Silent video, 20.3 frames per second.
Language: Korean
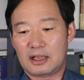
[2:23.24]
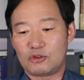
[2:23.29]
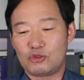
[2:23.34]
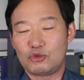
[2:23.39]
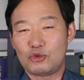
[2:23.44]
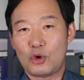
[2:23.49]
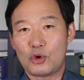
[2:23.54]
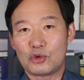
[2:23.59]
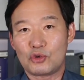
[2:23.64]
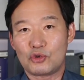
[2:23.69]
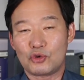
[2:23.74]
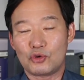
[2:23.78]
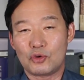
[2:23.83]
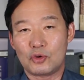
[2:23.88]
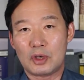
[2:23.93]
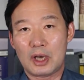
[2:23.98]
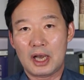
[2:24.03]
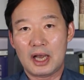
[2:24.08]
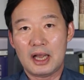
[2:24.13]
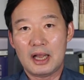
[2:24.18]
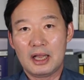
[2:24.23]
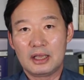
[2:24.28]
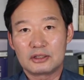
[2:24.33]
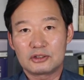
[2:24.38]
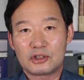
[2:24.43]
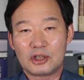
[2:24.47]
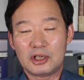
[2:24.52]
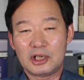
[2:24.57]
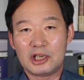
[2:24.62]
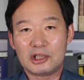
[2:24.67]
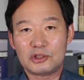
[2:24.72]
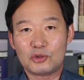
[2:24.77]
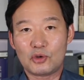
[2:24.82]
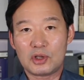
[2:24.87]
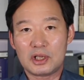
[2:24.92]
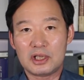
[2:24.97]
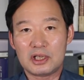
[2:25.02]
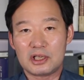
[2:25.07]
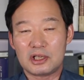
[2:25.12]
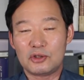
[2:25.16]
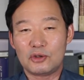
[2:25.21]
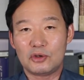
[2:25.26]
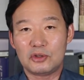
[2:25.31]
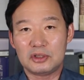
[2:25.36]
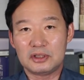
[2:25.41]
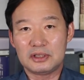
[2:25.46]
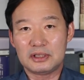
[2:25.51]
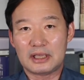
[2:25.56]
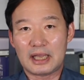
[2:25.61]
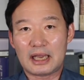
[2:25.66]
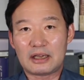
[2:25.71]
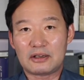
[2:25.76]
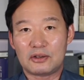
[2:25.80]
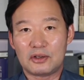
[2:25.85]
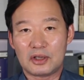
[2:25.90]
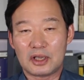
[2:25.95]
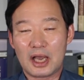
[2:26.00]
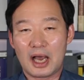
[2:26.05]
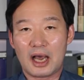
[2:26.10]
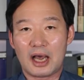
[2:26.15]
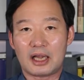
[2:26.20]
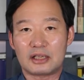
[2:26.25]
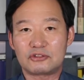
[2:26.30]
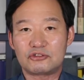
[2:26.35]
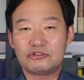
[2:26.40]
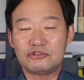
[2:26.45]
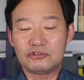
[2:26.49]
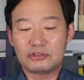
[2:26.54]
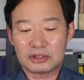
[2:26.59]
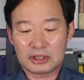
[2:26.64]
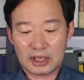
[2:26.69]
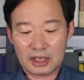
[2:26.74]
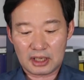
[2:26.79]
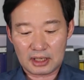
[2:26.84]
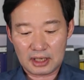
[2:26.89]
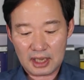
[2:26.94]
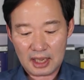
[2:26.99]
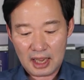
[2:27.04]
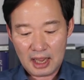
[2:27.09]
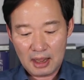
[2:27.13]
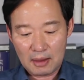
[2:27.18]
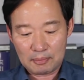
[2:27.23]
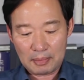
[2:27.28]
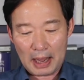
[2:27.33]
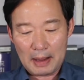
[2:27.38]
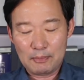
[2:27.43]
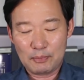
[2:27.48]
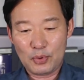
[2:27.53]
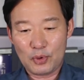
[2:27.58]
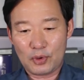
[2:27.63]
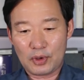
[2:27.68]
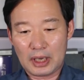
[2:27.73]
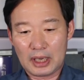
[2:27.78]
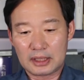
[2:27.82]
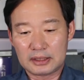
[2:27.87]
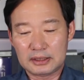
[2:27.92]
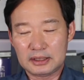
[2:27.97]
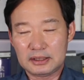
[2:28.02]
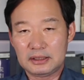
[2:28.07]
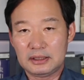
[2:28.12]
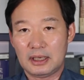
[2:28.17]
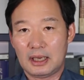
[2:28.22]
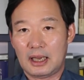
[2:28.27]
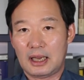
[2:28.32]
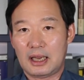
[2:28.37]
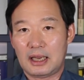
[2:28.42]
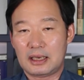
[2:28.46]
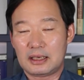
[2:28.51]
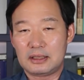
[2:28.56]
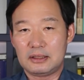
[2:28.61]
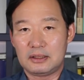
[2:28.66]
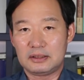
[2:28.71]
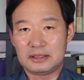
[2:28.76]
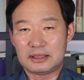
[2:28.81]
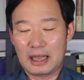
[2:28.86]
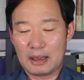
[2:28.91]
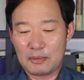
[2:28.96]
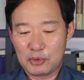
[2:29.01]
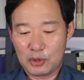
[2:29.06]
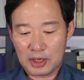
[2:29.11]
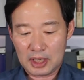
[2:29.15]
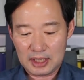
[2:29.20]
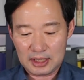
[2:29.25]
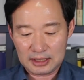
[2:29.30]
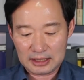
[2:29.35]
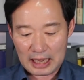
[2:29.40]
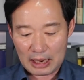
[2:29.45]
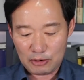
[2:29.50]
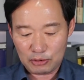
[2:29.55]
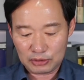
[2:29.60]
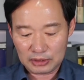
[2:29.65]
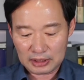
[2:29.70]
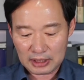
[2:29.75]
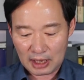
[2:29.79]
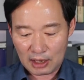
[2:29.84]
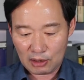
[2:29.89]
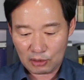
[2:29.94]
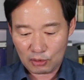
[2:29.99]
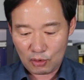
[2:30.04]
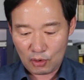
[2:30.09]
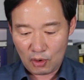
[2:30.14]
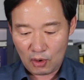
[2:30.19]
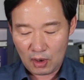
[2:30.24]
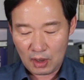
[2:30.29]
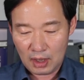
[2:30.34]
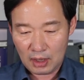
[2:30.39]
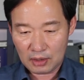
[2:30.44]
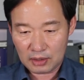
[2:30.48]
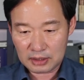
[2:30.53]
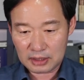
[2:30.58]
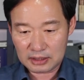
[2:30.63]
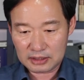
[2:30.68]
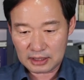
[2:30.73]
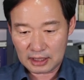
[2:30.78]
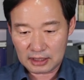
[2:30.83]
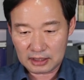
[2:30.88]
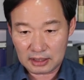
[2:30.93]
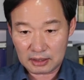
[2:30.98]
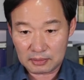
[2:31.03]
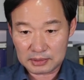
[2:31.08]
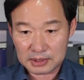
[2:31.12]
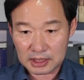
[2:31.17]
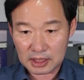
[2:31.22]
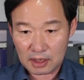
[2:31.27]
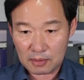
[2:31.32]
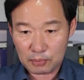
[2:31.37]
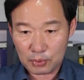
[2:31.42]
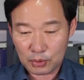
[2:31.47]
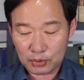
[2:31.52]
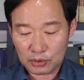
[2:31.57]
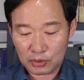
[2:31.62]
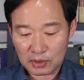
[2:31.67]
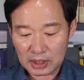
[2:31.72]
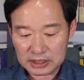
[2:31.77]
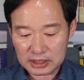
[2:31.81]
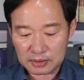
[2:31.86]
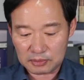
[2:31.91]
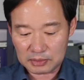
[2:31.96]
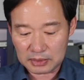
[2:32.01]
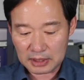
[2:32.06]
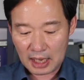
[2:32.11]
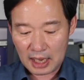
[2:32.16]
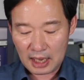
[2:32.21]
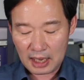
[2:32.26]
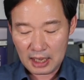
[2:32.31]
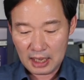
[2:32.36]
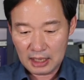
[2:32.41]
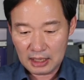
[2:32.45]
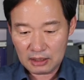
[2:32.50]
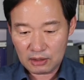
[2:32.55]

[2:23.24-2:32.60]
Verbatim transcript: 유동규가 천화동이 이러는 내 거야 수차례 반복하는 아, 그런 대목이 나온다고 어제 JTBC가 보도를 했습니다.